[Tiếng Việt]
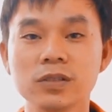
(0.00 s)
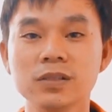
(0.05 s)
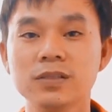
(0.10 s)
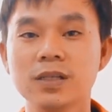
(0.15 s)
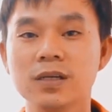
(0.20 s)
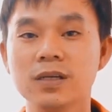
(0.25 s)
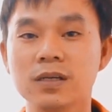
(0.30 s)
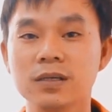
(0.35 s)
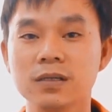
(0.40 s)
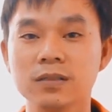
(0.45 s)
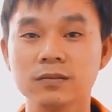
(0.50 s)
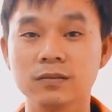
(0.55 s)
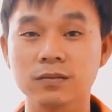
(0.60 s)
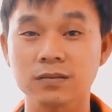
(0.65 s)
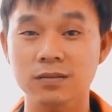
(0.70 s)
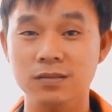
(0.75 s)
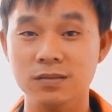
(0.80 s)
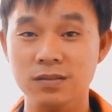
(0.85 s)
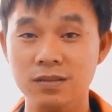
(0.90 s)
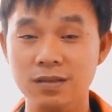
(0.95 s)
chưa từng
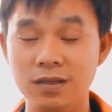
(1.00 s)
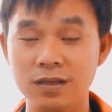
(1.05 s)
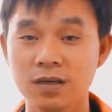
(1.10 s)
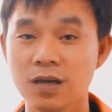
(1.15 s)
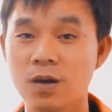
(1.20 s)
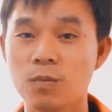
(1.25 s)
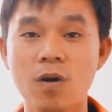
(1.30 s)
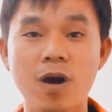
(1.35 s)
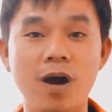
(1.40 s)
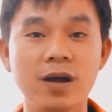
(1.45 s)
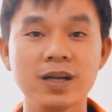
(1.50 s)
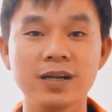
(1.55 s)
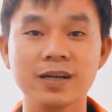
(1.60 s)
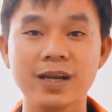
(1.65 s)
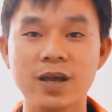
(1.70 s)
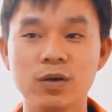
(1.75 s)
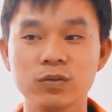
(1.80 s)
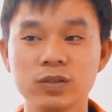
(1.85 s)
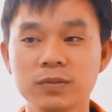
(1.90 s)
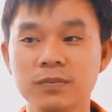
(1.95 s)
học hỏi
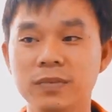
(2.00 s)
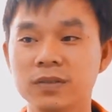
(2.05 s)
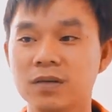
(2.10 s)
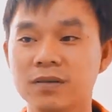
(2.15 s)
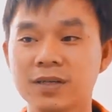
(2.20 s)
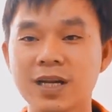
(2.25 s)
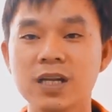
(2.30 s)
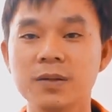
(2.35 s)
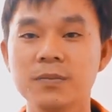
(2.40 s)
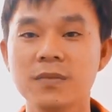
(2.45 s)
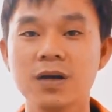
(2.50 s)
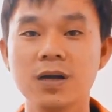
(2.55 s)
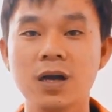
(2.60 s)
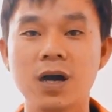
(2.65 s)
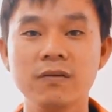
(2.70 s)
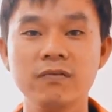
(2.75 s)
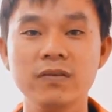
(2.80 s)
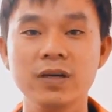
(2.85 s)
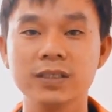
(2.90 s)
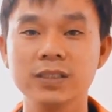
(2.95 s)
lần nào thì mình còn rất là bỡ
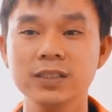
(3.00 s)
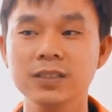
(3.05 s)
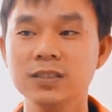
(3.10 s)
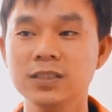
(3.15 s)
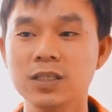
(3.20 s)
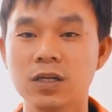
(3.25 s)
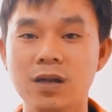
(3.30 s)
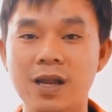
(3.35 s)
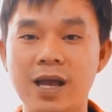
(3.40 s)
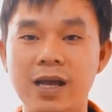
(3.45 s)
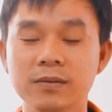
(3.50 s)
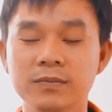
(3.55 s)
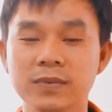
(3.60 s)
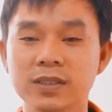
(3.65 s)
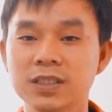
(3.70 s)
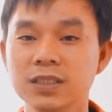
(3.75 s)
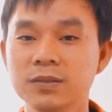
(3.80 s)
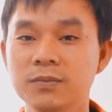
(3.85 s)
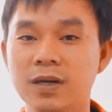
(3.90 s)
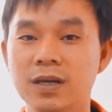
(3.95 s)
ngỡ về cái kinh doanh online
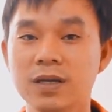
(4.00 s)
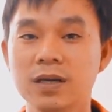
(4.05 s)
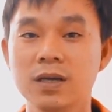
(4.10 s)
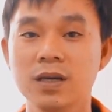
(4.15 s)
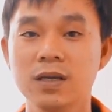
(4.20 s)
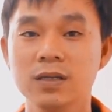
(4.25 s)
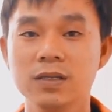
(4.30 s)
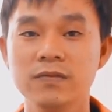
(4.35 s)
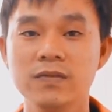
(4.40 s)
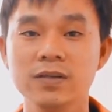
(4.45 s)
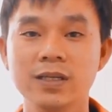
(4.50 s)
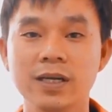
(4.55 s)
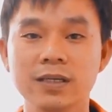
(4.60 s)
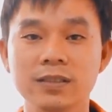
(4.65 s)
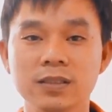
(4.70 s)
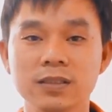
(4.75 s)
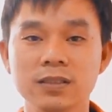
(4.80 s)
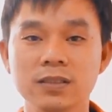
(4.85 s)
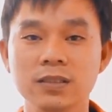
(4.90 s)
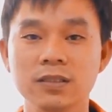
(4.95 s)
mà khi mà đến với
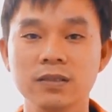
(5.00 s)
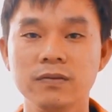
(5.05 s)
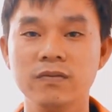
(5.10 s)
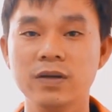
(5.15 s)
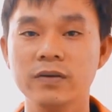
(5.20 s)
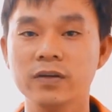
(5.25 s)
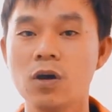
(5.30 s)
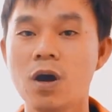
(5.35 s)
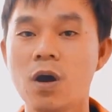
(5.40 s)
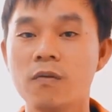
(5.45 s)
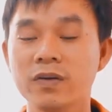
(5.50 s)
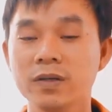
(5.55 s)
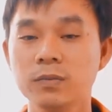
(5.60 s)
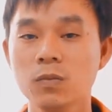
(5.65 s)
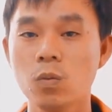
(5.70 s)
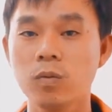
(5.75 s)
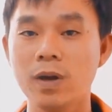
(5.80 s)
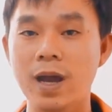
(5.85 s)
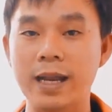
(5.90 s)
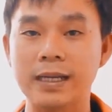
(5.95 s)
thầy thì về khóa học
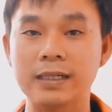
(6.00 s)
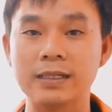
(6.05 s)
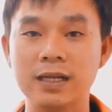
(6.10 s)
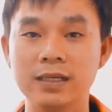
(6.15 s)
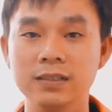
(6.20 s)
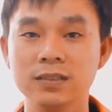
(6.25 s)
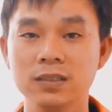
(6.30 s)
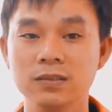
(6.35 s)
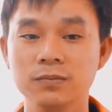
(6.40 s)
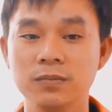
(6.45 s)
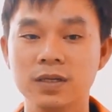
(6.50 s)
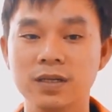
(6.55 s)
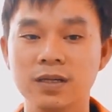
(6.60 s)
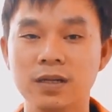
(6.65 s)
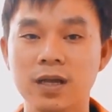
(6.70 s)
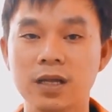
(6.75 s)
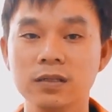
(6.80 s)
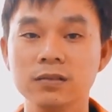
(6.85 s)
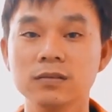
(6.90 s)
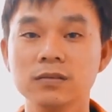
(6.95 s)
Facebook app này thì
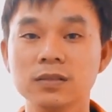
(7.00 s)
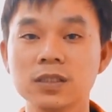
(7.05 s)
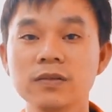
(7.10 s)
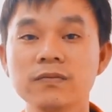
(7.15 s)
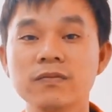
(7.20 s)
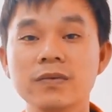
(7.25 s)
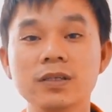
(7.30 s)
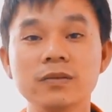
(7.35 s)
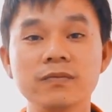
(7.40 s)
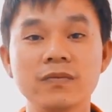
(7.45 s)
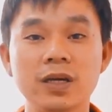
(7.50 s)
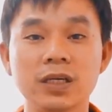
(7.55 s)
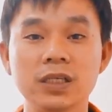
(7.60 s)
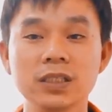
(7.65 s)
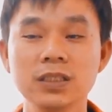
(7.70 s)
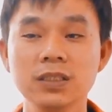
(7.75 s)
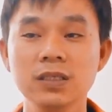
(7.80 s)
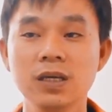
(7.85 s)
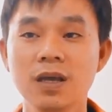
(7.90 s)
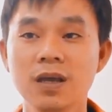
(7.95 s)
mình đã tự tin vân về
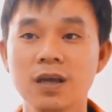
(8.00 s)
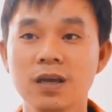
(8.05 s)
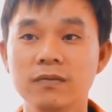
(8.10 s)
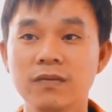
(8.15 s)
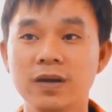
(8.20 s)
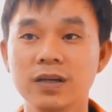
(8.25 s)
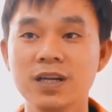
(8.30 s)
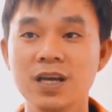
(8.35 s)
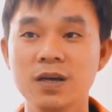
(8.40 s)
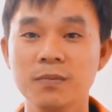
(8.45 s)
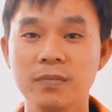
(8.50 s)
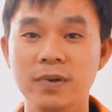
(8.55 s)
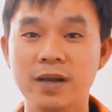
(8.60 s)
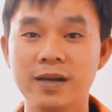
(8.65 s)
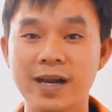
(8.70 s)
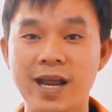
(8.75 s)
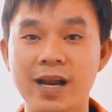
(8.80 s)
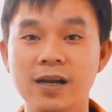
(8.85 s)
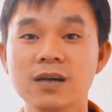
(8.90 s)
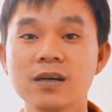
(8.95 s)
cái vấn đề
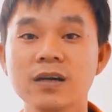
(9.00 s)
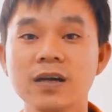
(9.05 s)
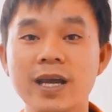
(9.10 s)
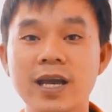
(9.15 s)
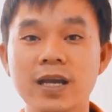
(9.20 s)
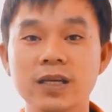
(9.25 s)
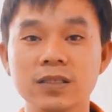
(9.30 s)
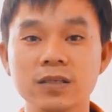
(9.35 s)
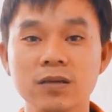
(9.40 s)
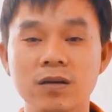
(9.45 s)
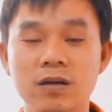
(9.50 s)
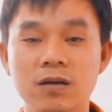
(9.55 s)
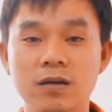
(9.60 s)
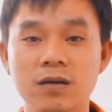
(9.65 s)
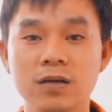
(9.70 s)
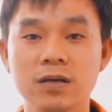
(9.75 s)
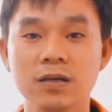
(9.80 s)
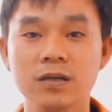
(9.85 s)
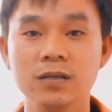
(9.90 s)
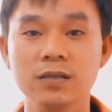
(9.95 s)
mà ra đơn hàng
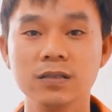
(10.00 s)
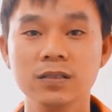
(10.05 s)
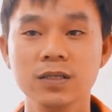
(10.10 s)
cho